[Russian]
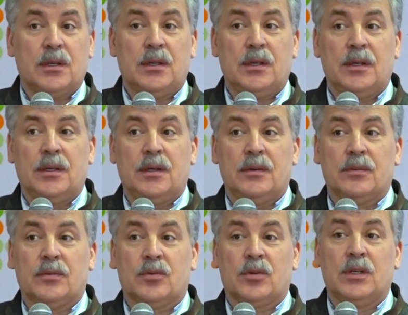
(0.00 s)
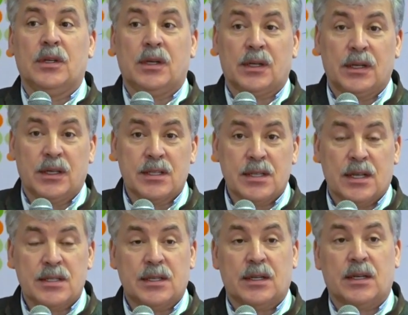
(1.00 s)
и в других
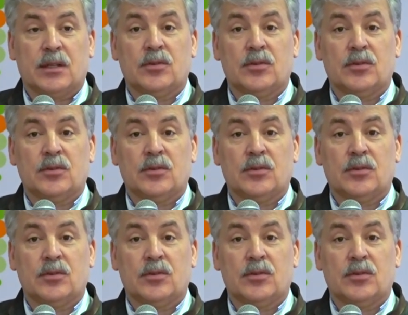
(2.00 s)
организациях,